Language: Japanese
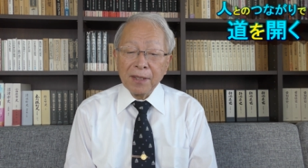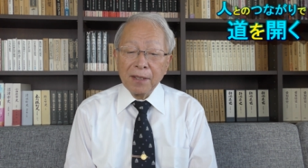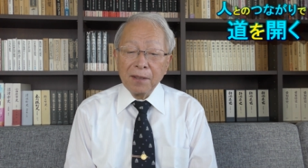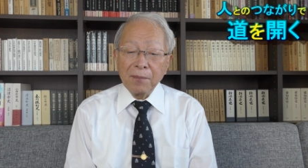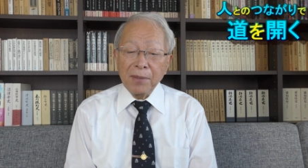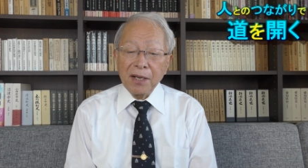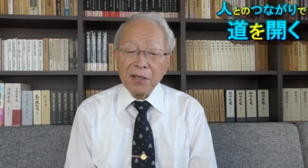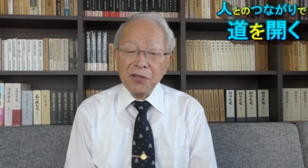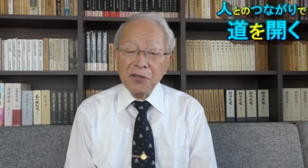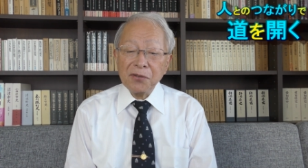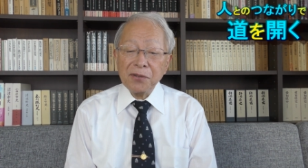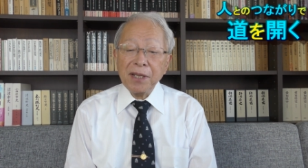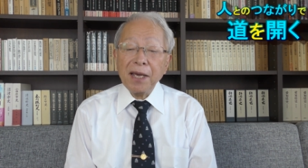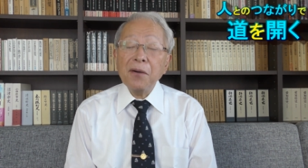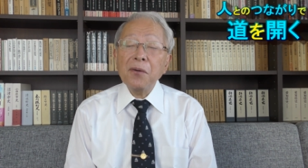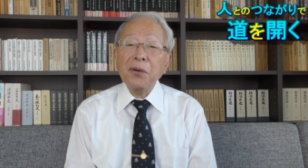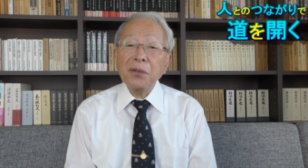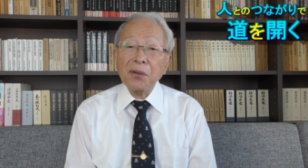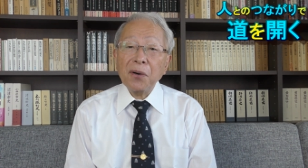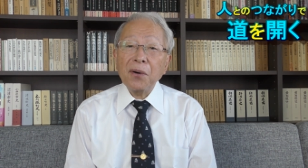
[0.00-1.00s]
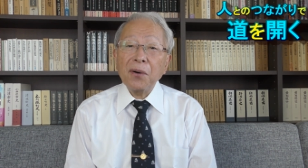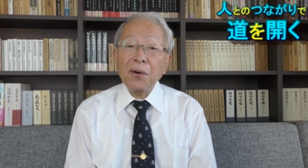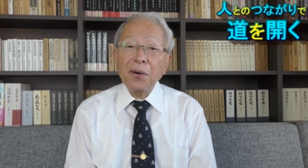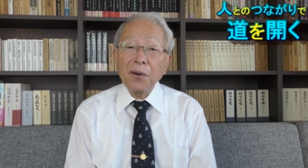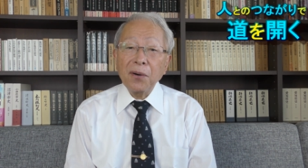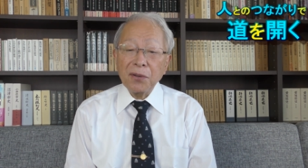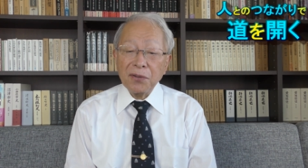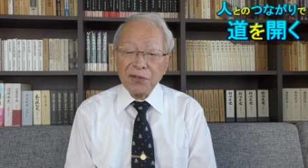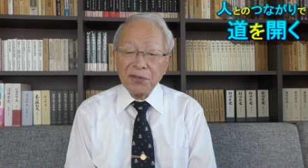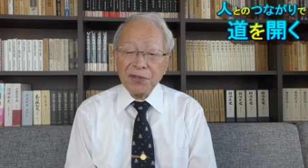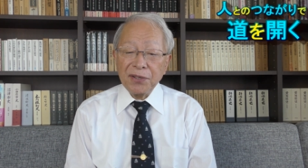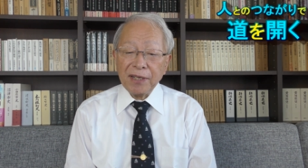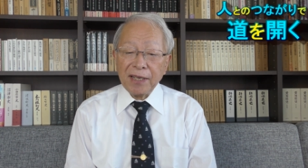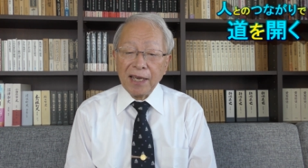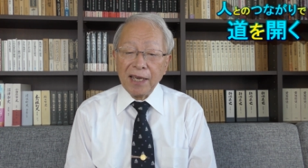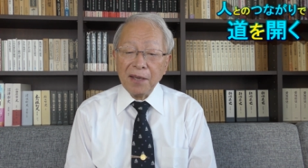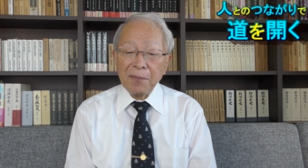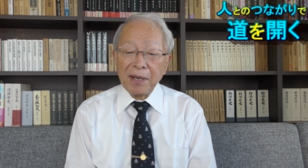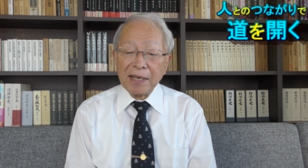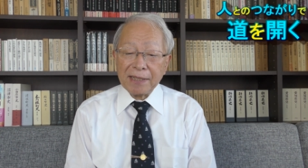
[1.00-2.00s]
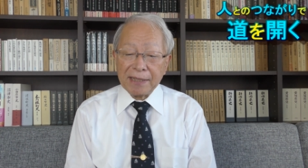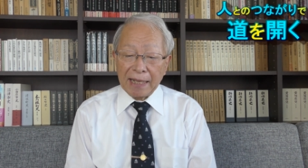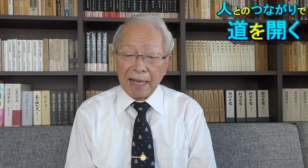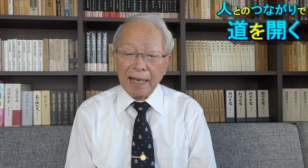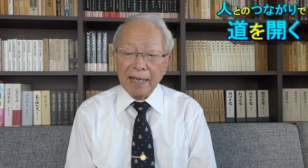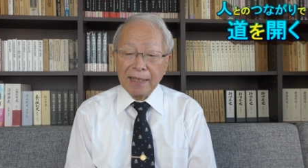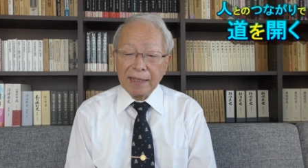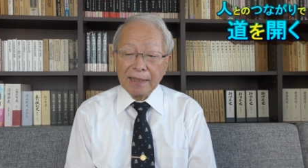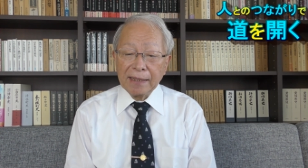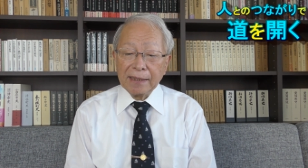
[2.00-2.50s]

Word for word: まあ、10年ほど続けました